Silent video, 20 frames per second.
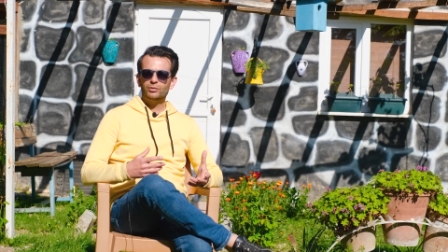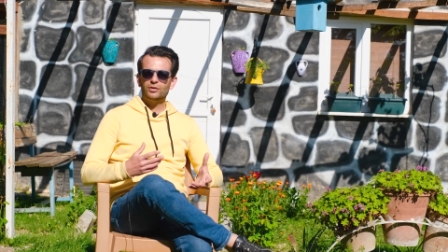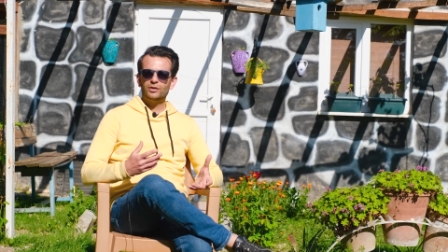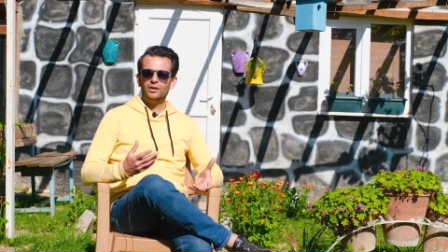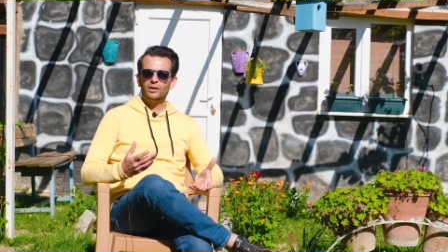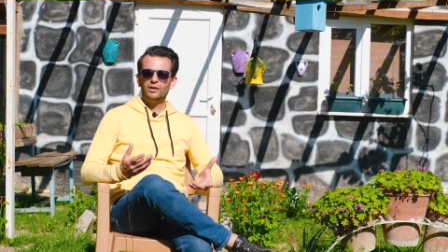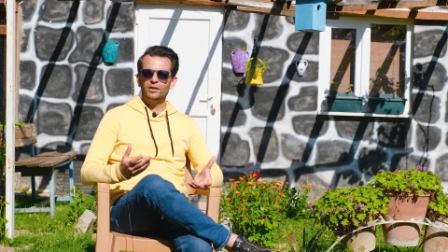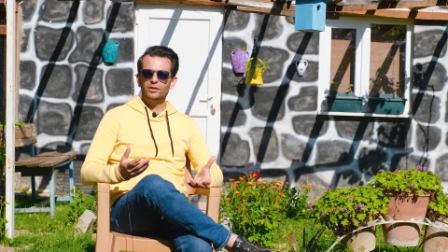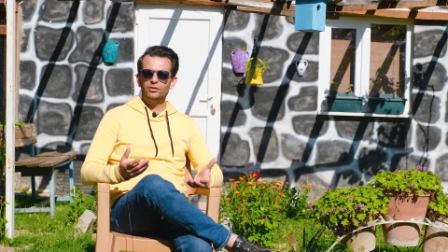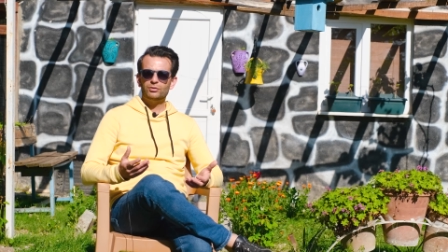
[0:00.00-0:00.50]

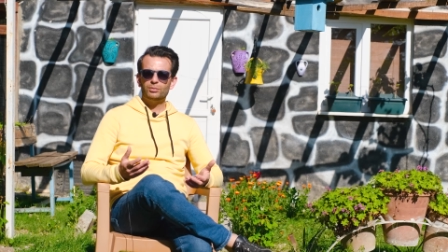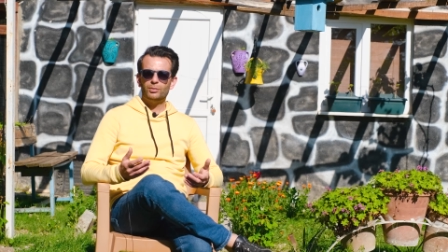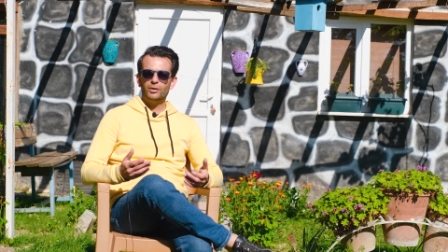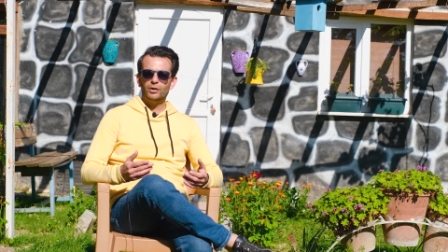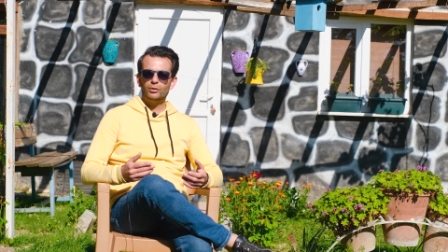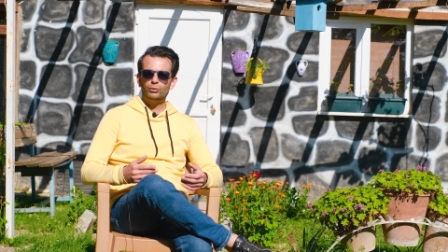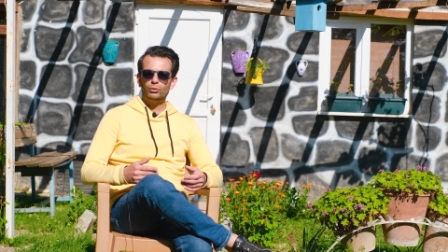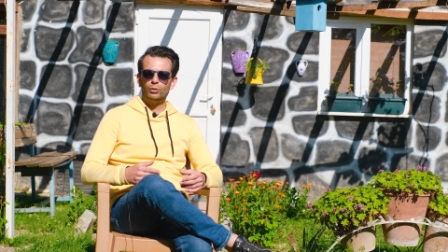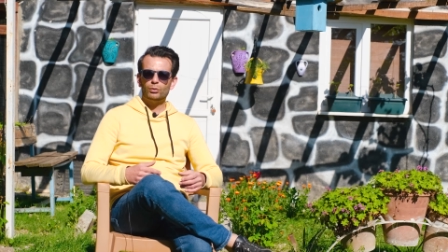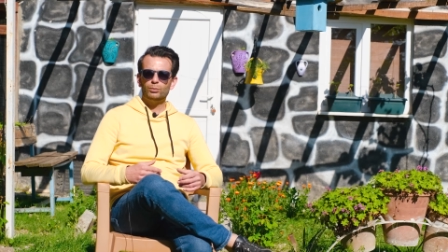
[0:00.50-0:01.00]
sigara
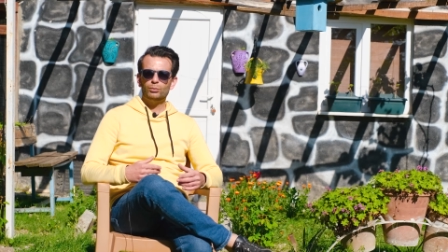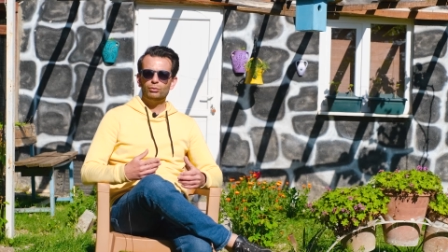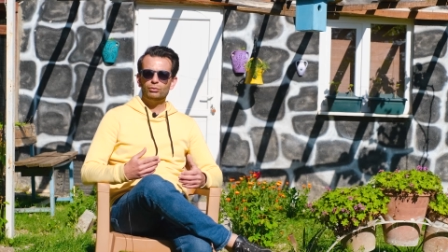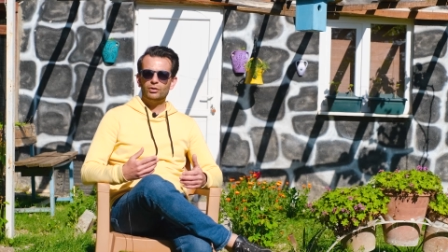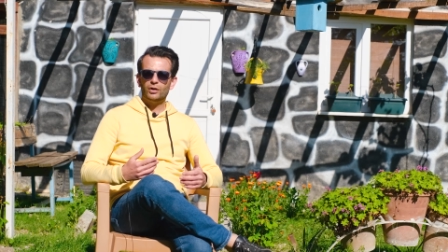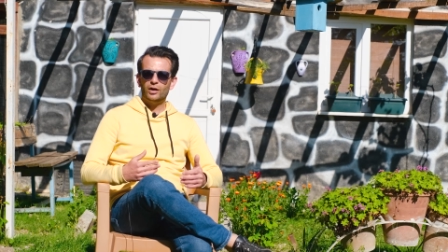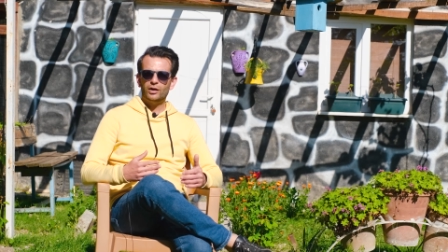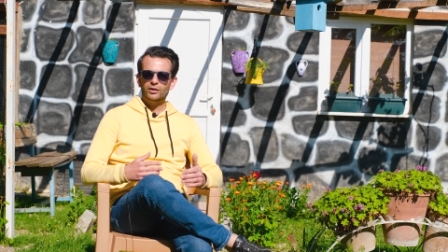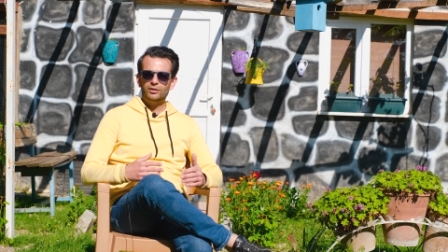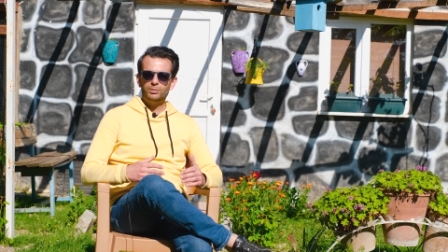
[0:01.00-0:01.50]
içmeye çok
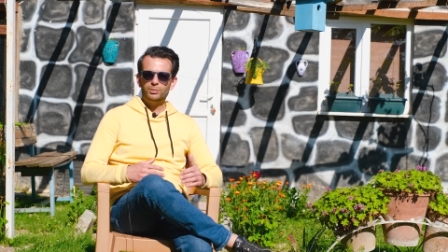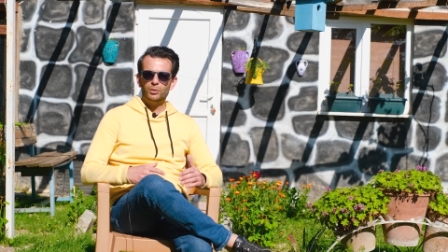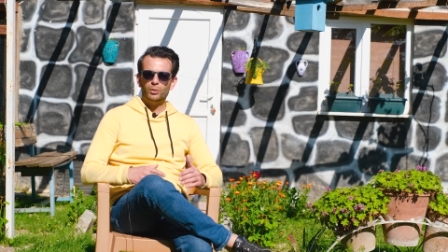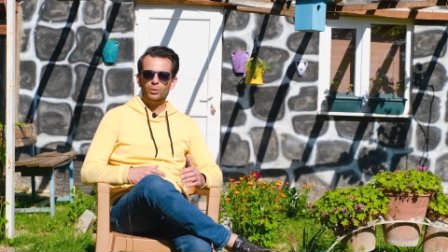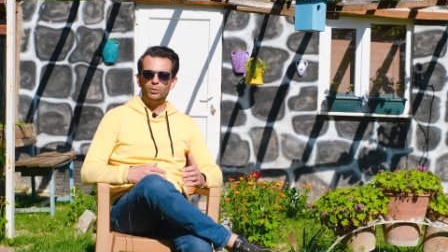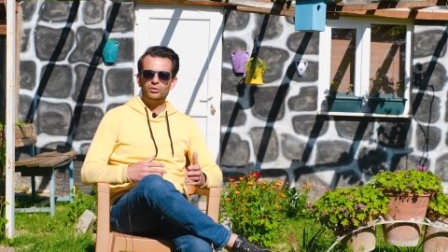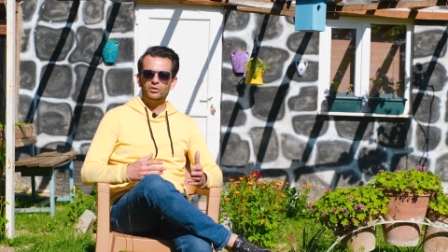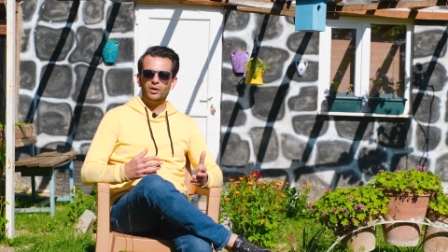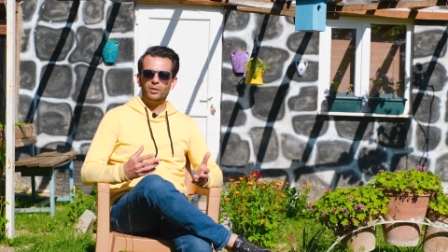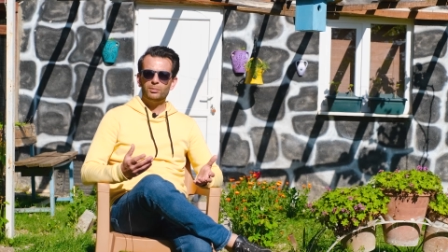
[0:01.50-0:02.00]
müsait bir
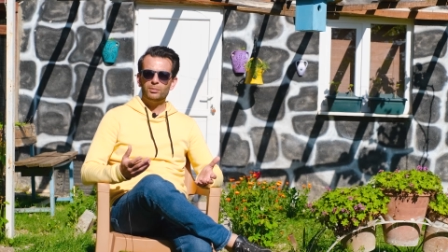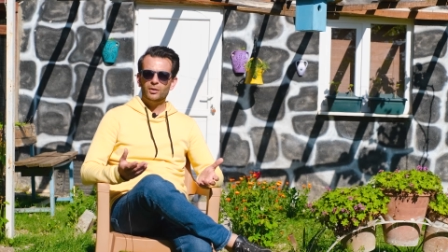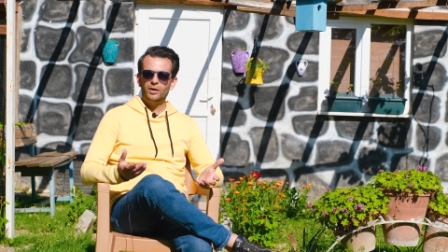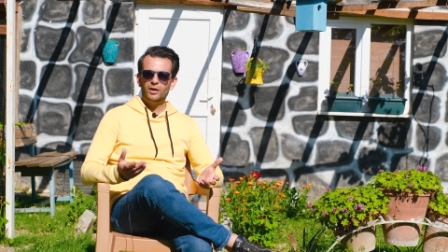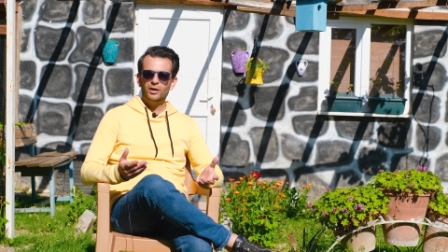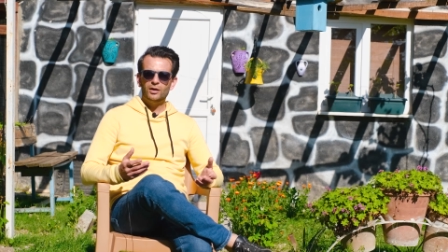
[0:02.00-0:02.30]
ortam